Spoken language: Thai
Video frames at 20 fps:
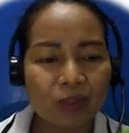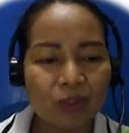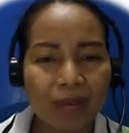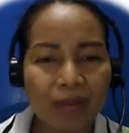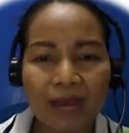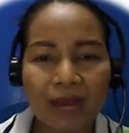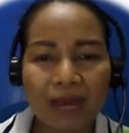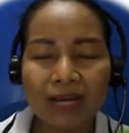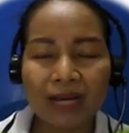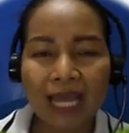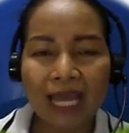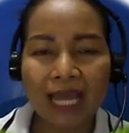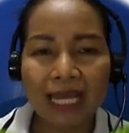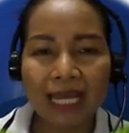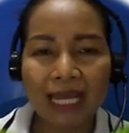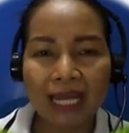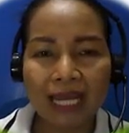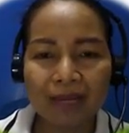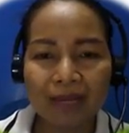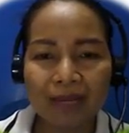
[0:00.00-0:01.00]
จบแล้วนะคะ
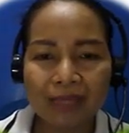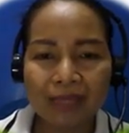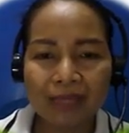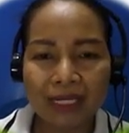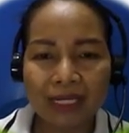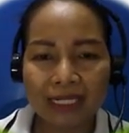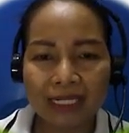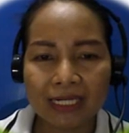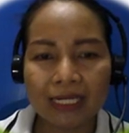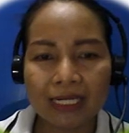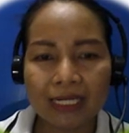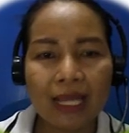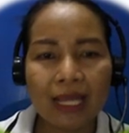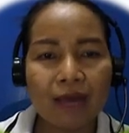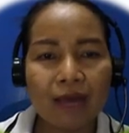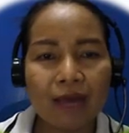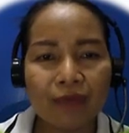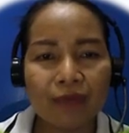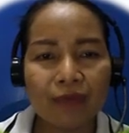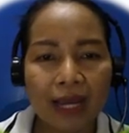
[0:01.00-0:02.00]
การนำเสนอ
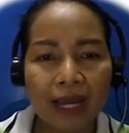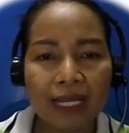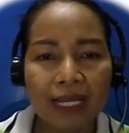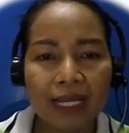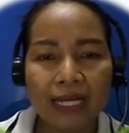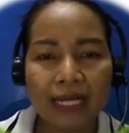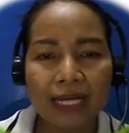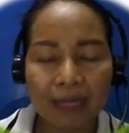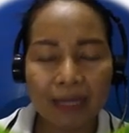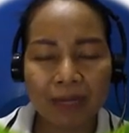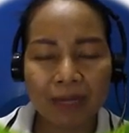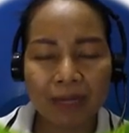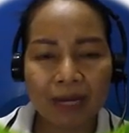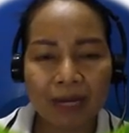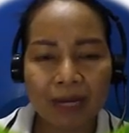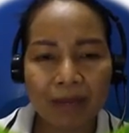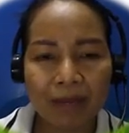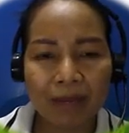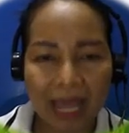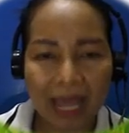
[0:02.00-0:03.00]
ฝากให้เด็กๆไป
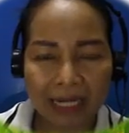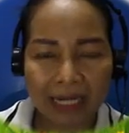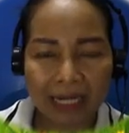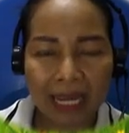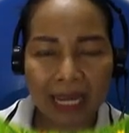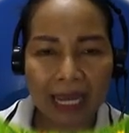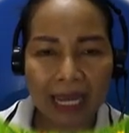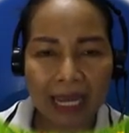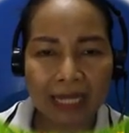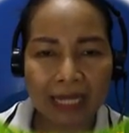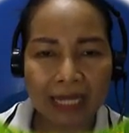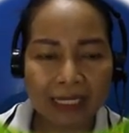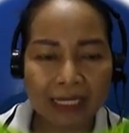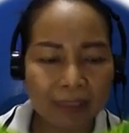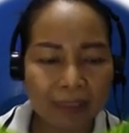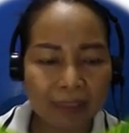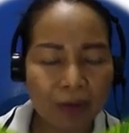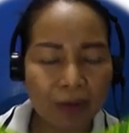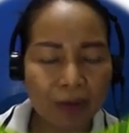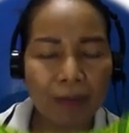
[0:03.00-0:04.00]
ทำงานค่ะ อันนี้
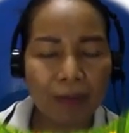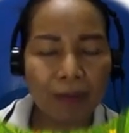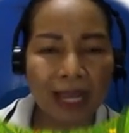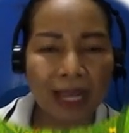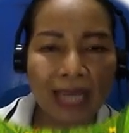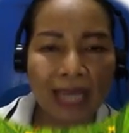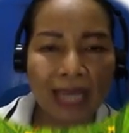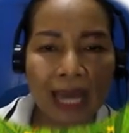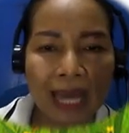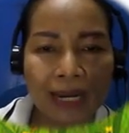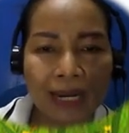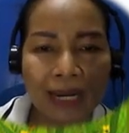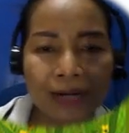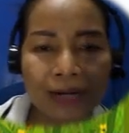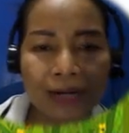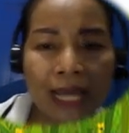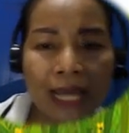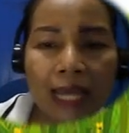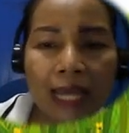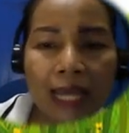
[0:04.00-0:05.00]
จะมอบหมายงานแล้ว
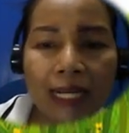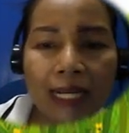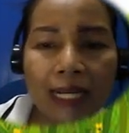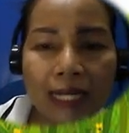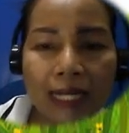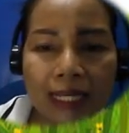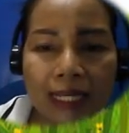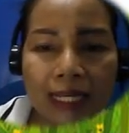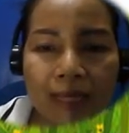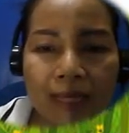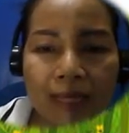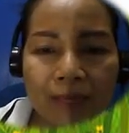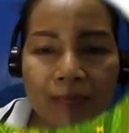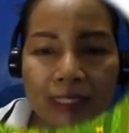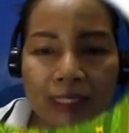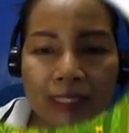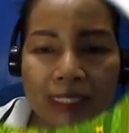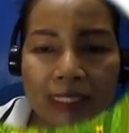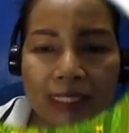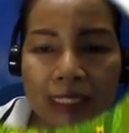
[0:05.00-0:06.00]
นะคะ ให้เด็กๆหยิบ
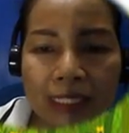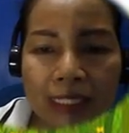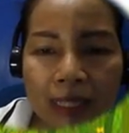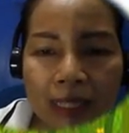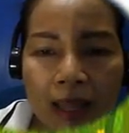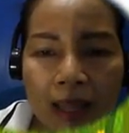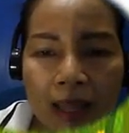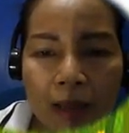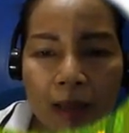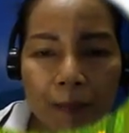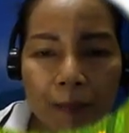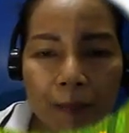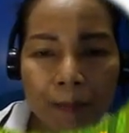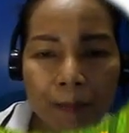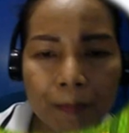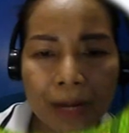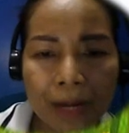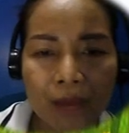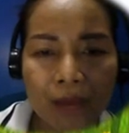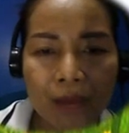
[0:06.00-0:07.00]
หนังสือ
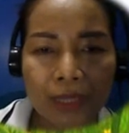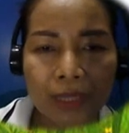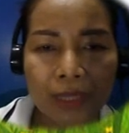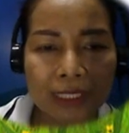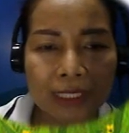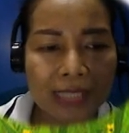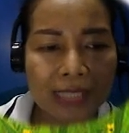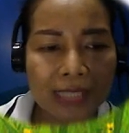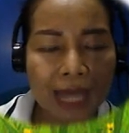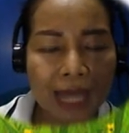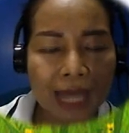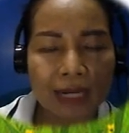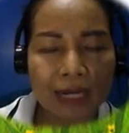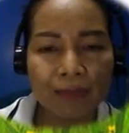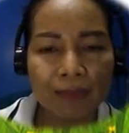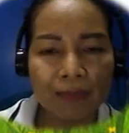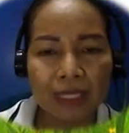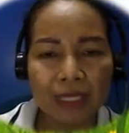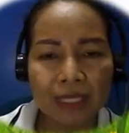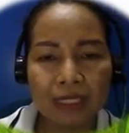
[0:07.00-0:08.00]
ประวัติศาสตร์
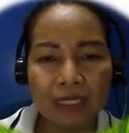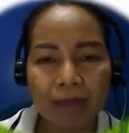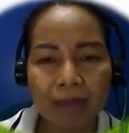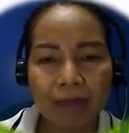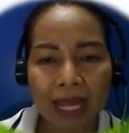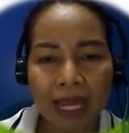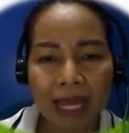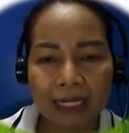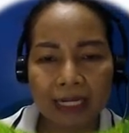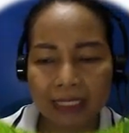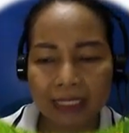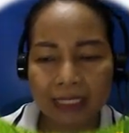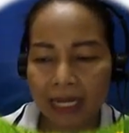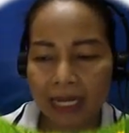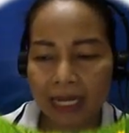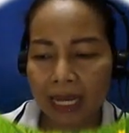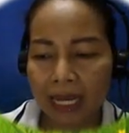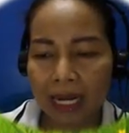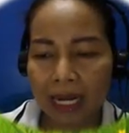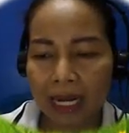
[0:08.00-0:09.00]
เล่มนี้ขึ้นมาเลย
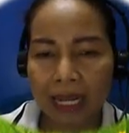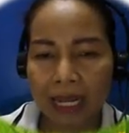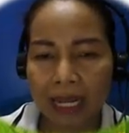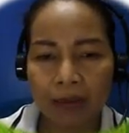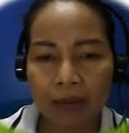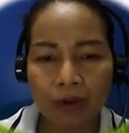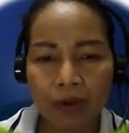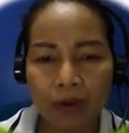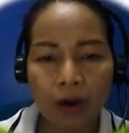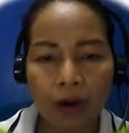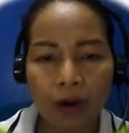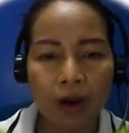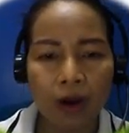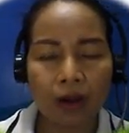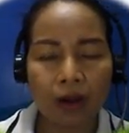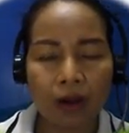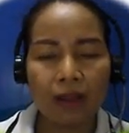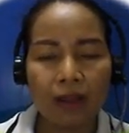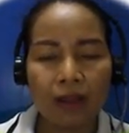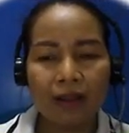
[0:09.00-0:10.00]
นะคะ แล้วก็
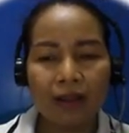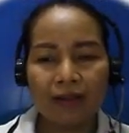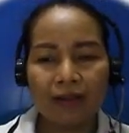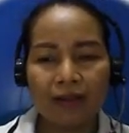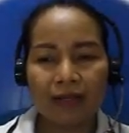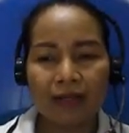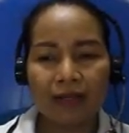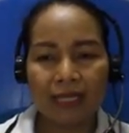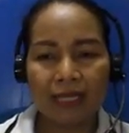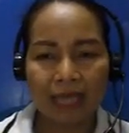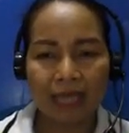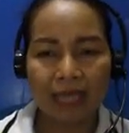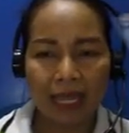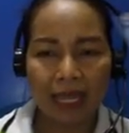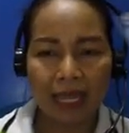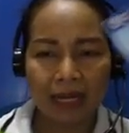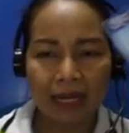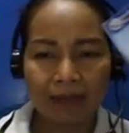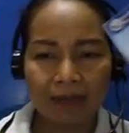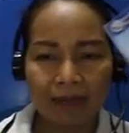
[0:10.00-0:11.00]
นี่
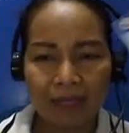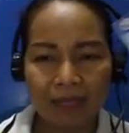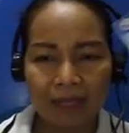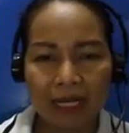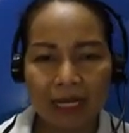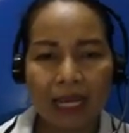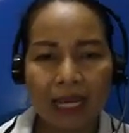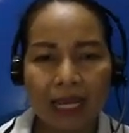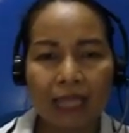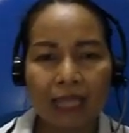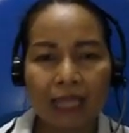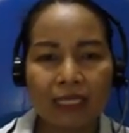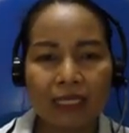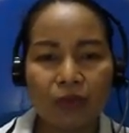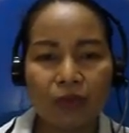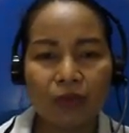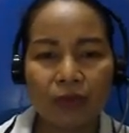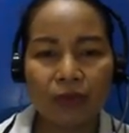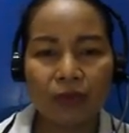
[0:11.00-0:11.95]
ค่ะเล่มนี้นะคะที่อ